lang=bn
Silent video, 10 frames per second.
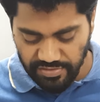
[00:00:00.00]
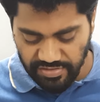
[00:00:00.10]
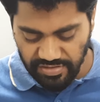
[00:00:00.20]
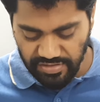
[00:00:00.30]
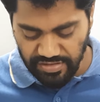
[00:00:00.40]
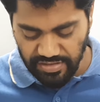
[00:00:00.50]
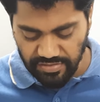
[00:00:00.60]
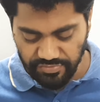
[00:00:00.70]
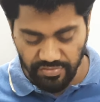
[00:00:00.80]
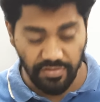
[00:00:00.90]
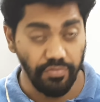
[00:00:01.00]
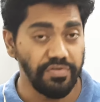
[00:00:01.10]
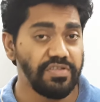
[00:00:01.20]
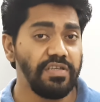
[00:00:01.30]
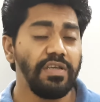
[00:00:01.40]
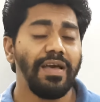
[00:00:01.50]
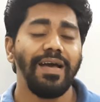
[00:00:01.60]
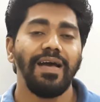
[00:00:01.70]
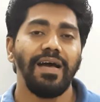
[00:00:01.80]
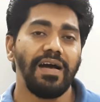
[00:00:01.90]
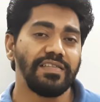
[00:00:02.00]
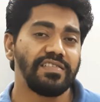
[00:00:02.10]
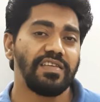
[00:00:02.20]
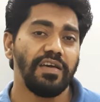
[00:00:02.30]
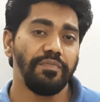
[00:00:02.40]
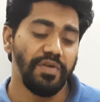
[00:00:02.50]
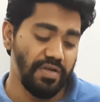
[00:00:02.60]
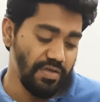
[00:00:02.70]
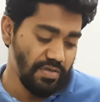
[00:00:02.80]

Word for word: সেটি নিয়ে আলোচনা করেছি আজকে আমরা